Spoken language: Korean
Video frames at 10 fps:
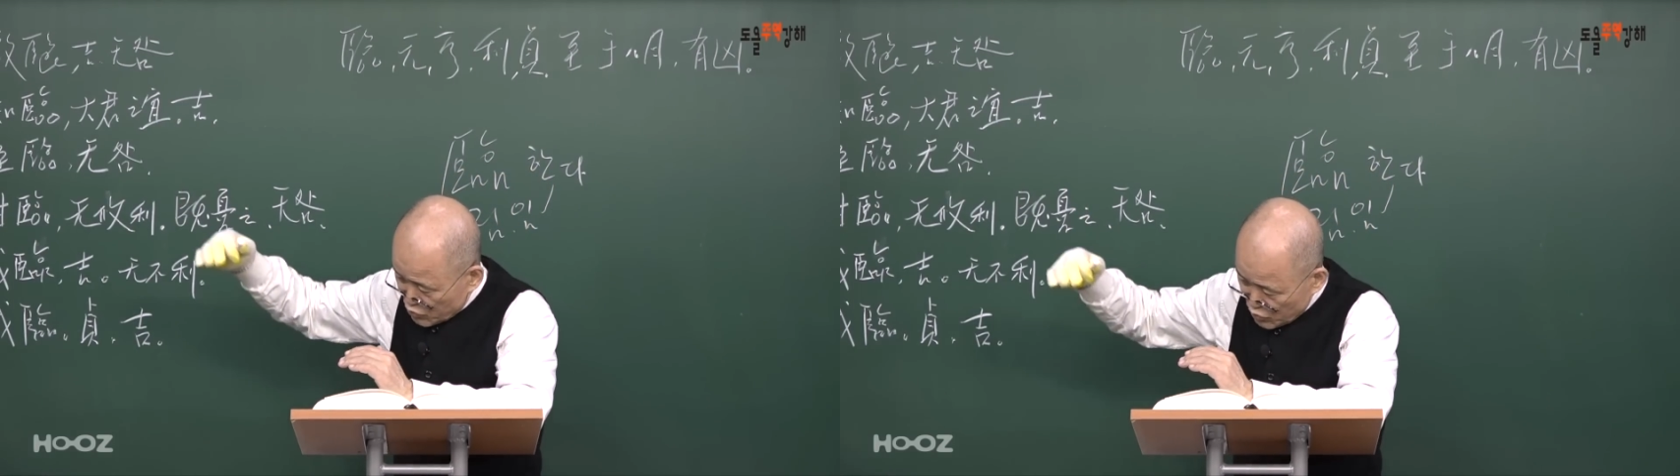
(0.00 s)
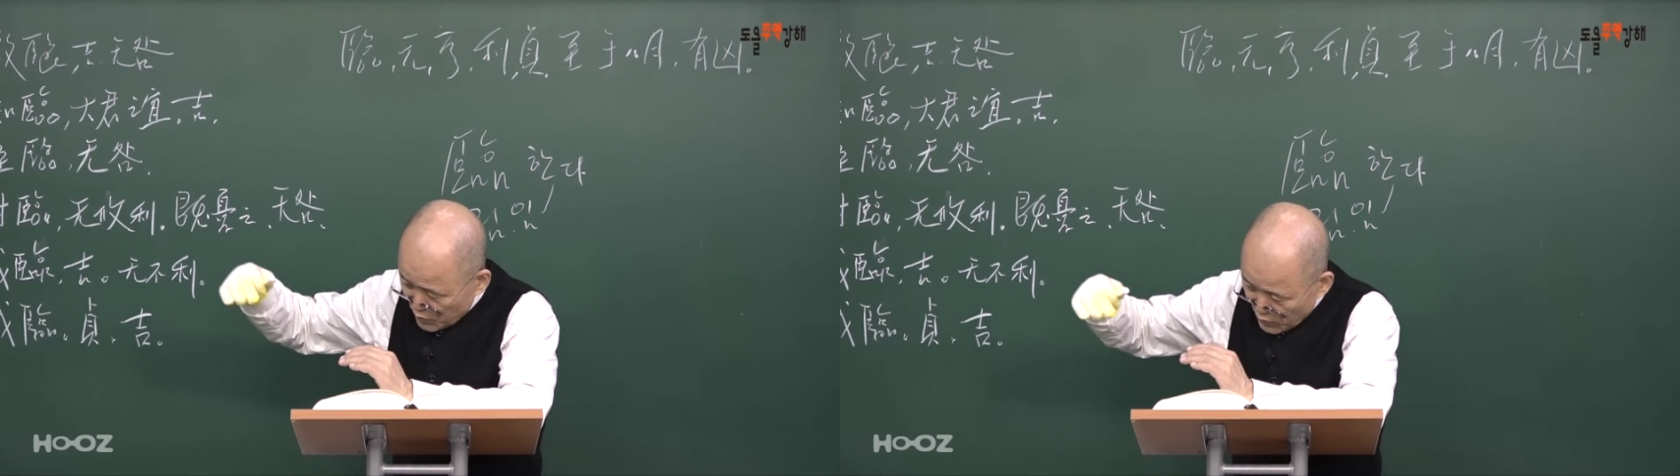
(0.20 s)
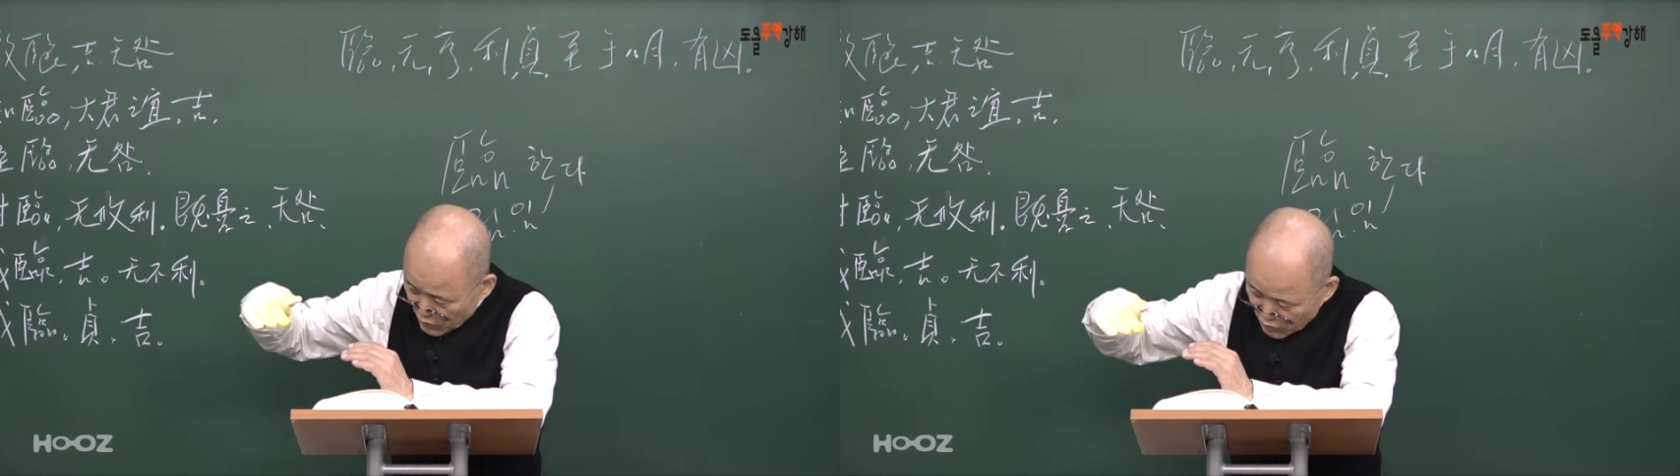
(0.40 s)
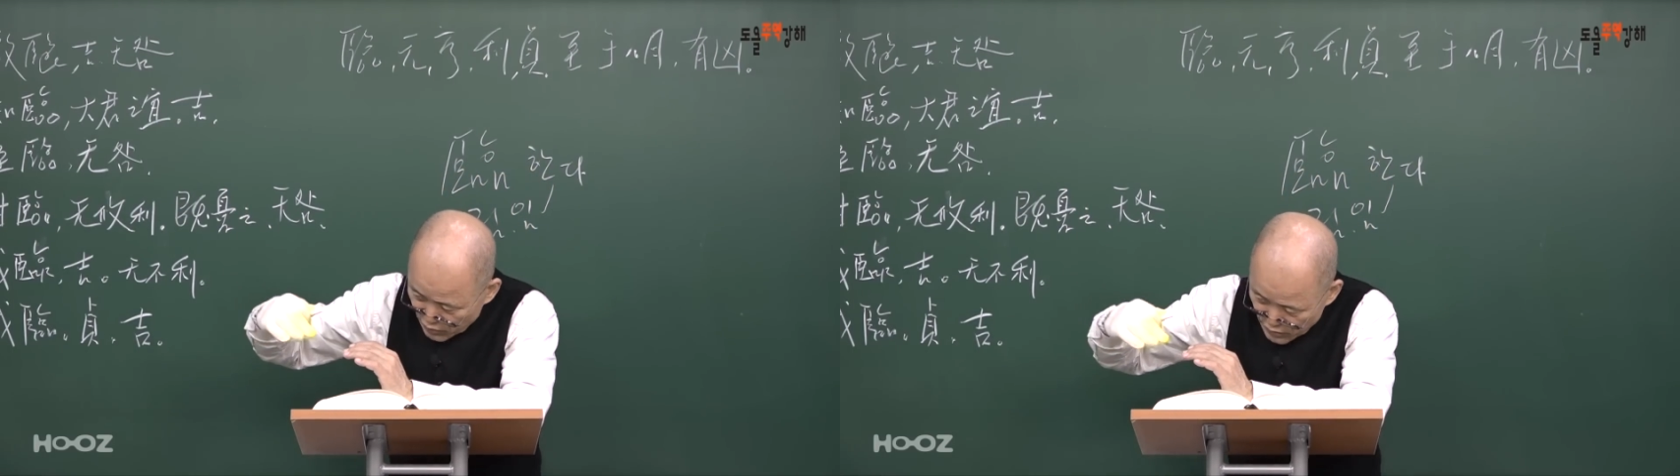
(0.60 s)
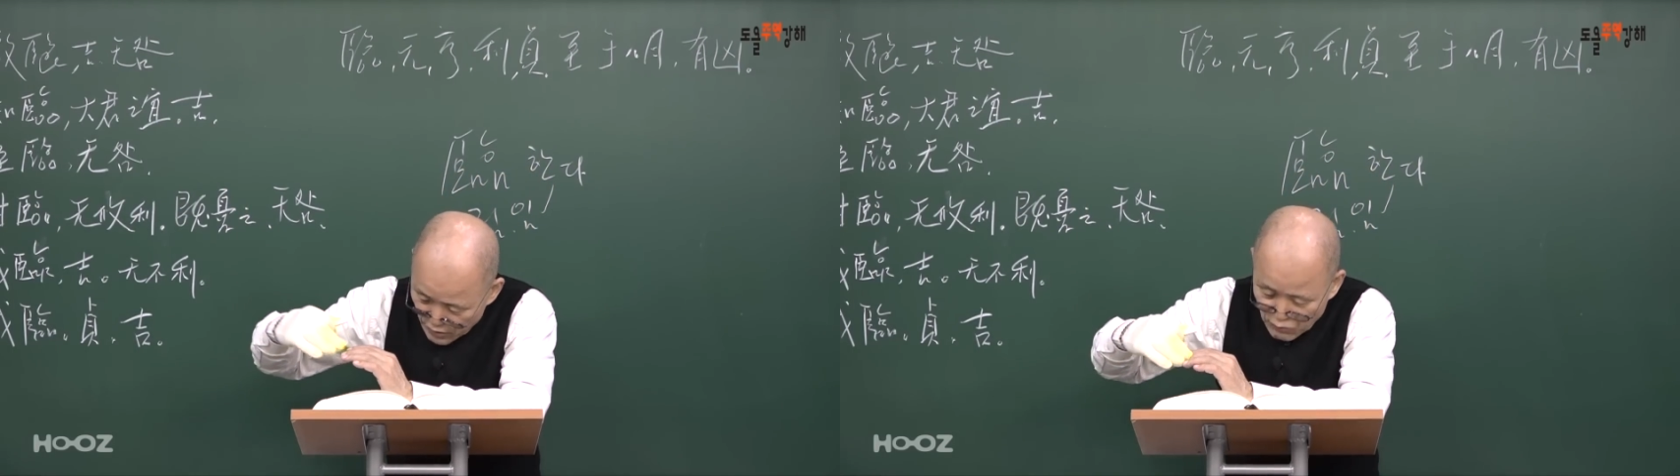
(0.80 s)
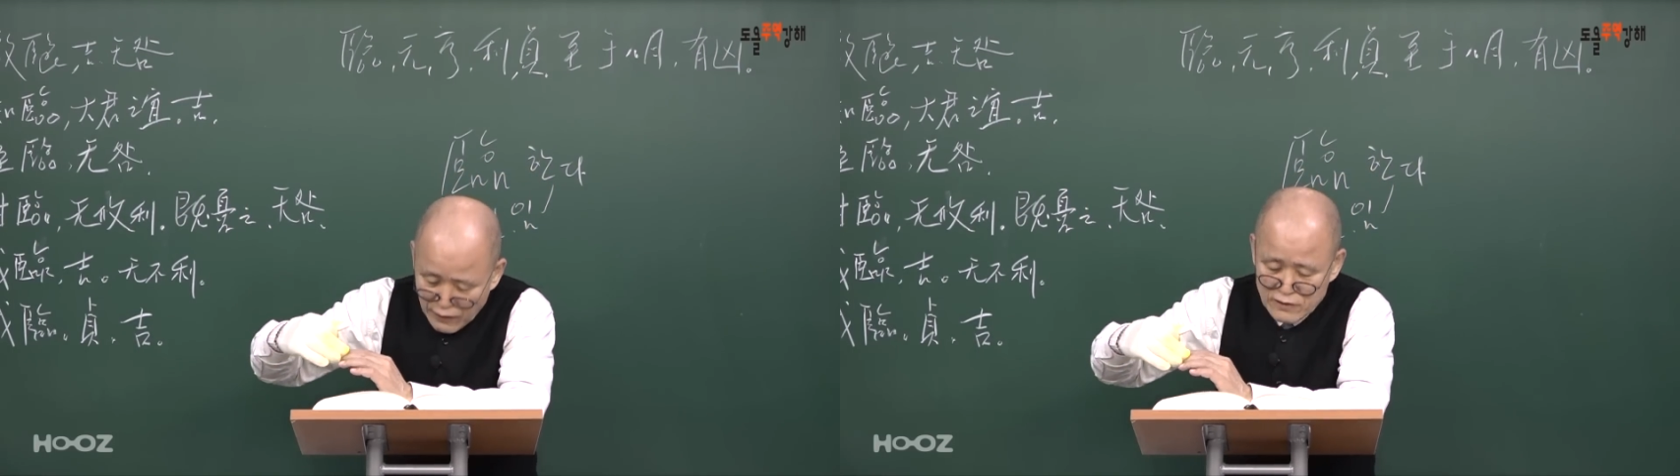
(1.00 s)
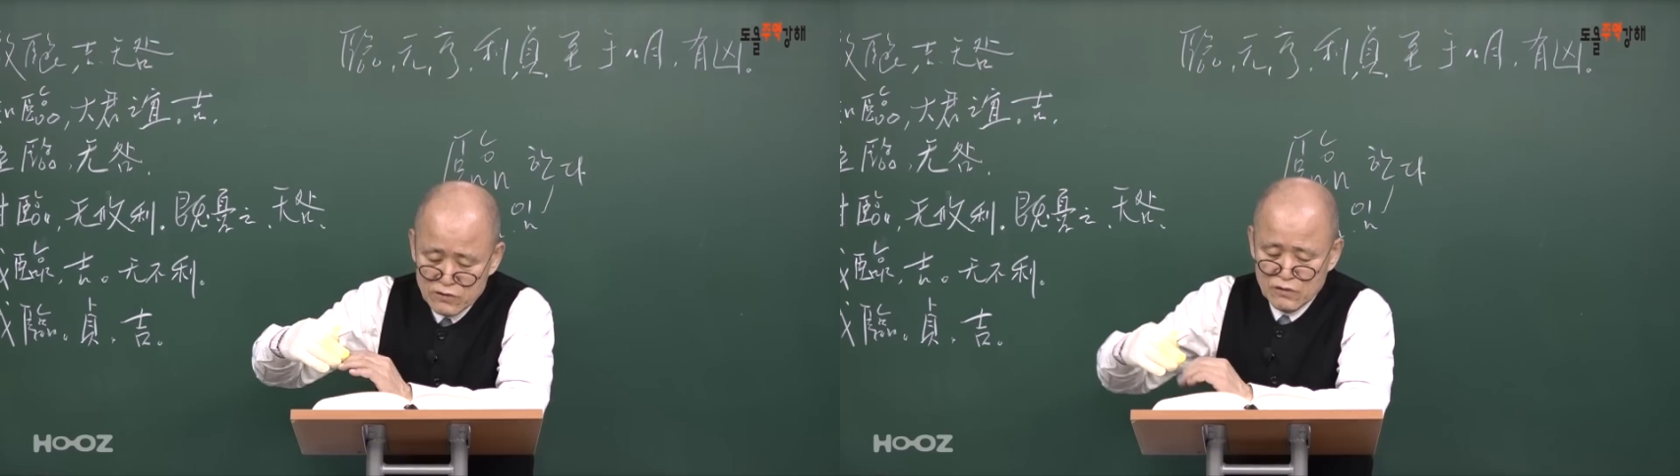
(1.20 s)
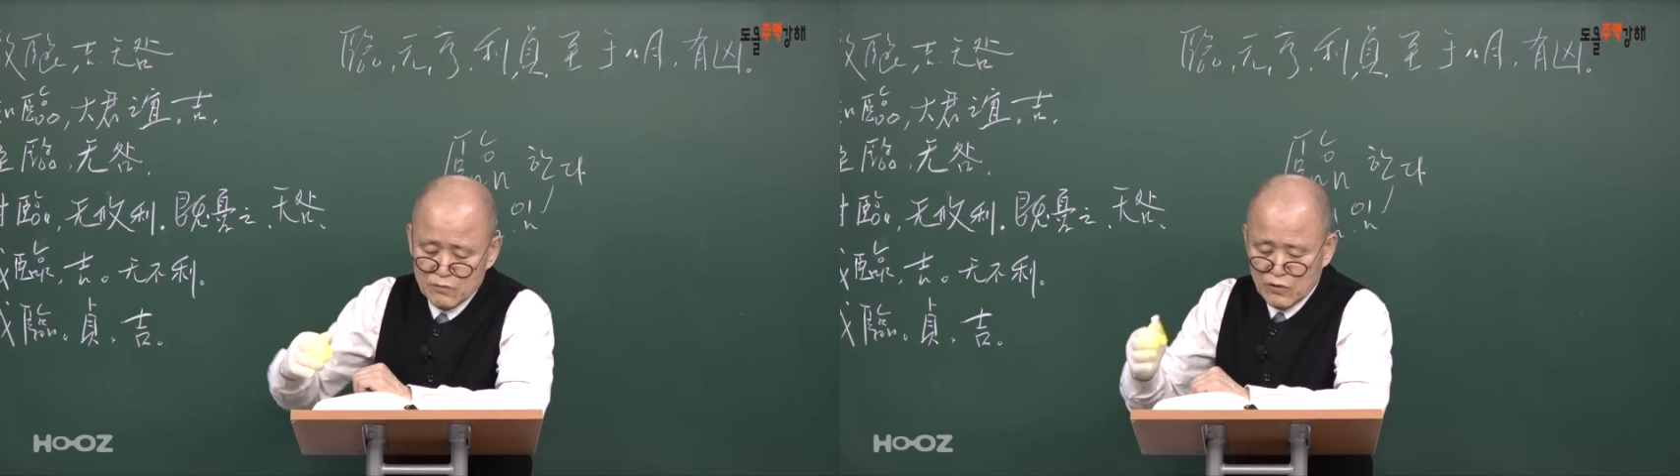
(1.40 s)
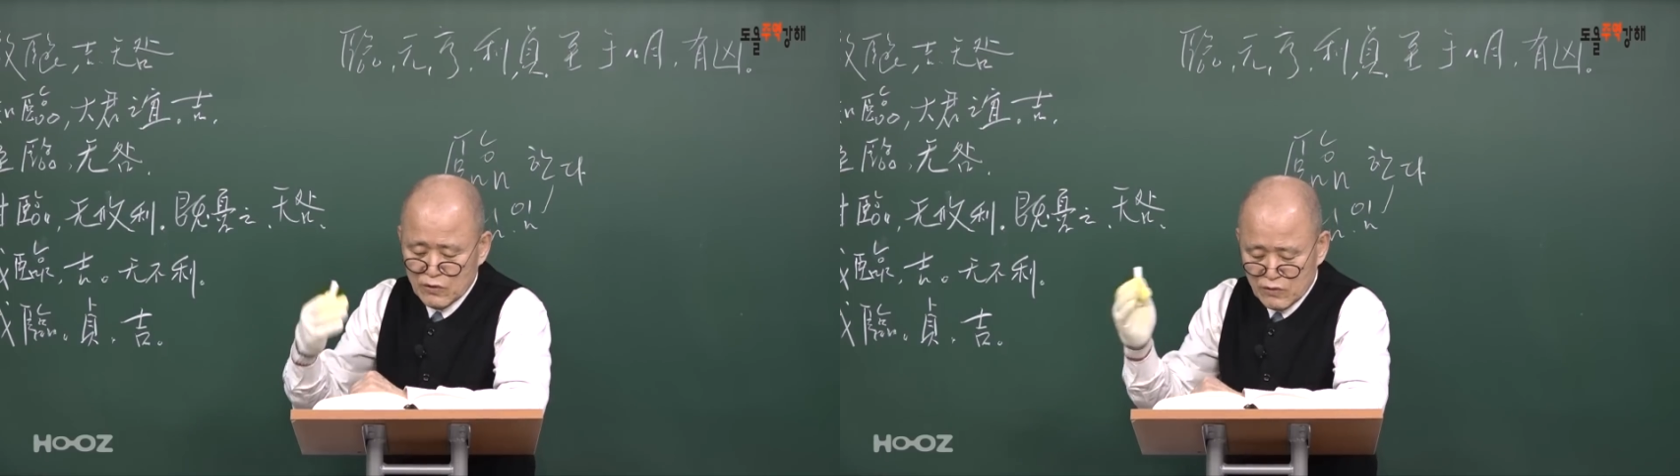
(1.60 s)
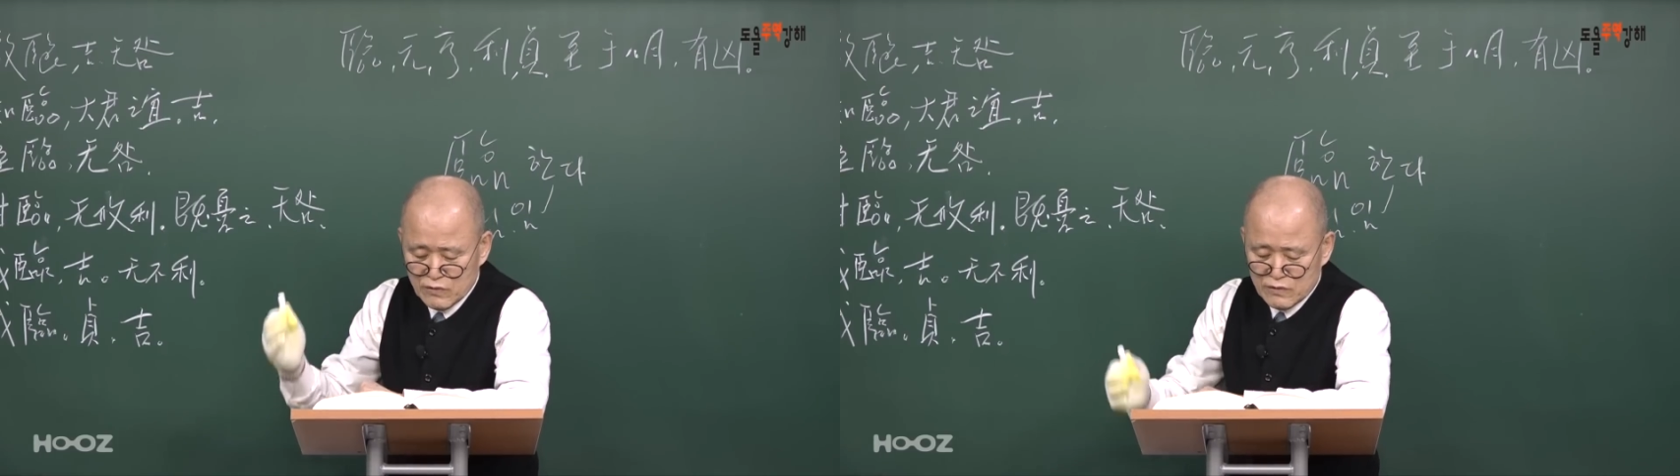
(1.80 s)
주변으로 이렇게 와서
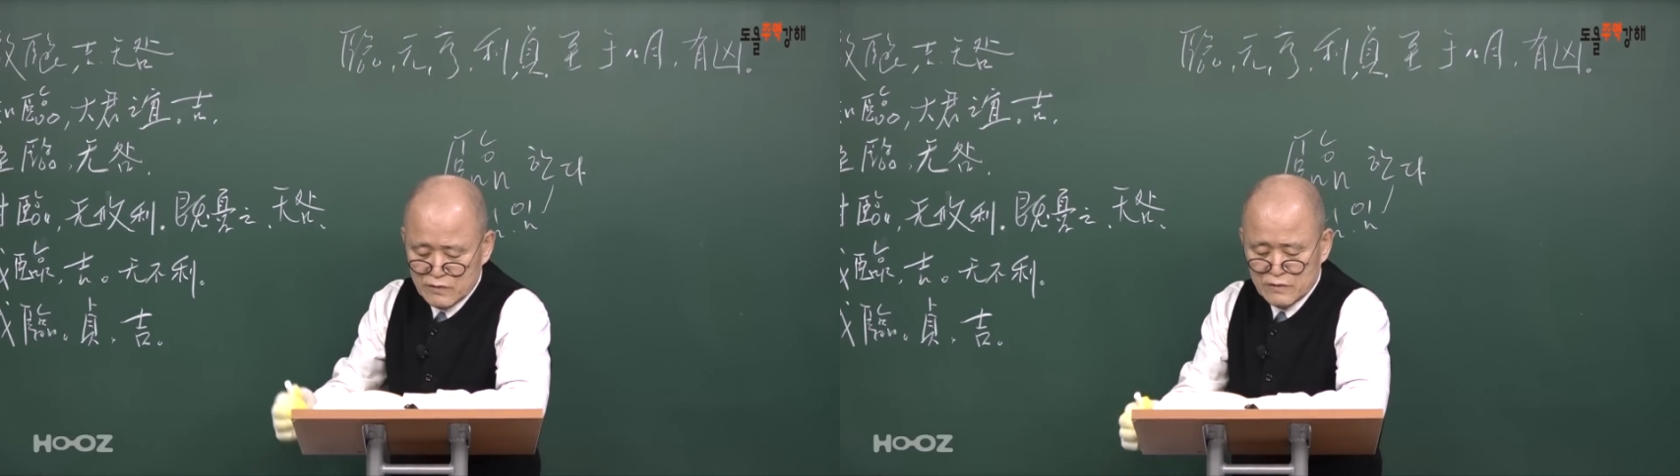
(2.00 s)
뭐,